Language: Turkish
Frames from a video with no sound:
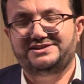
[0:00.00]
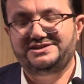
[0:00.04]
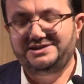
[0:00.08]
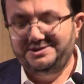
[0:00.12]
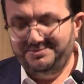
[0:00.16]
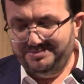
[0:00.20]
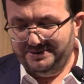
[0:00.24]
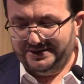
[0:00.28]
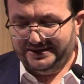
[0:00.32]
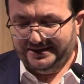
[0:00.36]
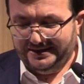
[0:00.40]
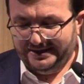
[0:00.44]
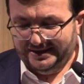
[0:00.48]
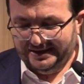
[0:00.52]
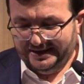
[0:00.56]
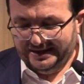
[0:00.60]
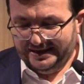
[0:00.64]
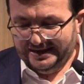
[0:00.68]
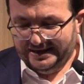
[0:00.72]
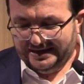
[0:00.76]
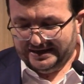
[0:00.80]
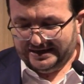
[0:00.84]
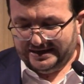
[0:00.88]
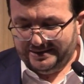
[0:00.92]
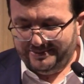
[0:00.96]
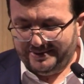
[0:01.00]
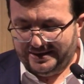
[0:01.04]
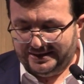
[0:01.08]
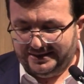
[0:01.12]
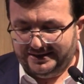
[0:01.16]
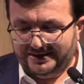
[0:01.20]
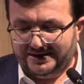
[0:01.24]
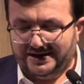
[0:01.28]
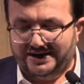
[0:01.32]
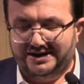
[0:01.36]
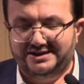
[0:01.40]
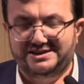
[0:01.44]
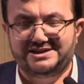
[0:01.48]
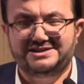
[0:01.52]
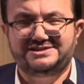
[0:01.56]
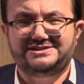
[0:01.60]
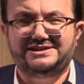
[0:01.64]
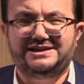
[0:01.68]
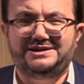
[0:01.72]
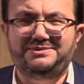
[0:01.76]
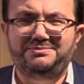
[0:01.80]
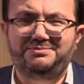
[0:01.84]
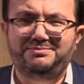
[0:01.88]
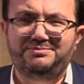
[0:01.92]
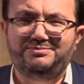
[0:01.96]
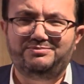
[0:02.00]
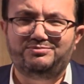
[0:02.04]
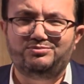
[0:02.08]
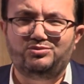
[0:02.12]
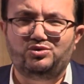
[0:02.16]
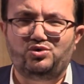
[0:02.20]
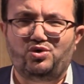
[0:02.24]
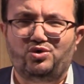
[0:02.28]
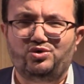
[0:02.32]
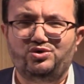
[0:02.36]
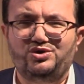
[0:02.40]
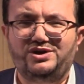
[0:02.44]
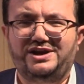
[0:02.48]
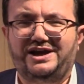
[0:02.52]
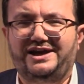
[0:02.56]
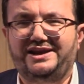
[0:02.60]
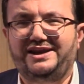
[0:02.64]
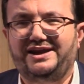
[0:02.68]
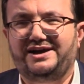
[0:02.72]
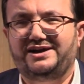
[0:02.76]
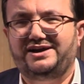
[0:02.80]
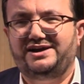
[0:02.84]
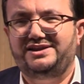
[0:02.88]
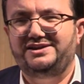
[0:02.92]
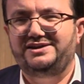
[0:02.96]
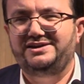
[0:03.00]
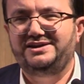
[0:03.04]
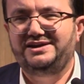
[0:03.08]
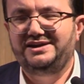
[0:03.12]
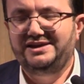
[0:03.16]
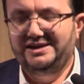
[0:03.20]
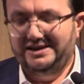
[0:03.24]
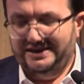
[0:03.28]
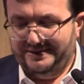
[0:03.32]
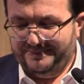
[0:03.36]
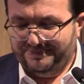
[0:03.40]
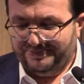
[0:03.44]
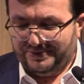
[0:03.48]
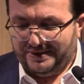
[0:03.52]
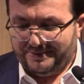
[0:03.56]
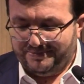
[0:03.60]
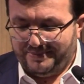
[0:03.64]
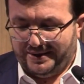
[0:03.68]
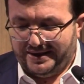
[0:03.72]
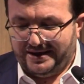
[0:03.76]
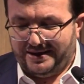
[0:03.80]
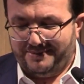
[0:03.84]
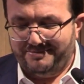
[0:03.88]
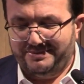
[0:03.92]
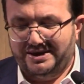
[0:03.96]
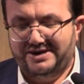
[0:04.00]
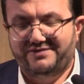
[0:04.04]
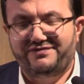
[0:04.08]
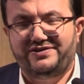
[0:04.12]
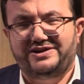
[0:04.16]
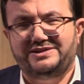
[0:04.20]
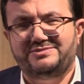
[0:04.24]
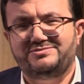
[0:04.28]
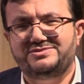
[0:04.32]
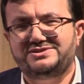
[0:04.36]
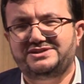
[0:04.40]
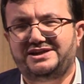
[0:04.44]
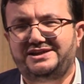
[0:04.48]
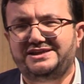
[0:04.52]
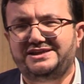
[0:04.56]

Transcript: Şimdi kıymetli kardeşlerim bu konuyla alakalı Peygamber Efendimiz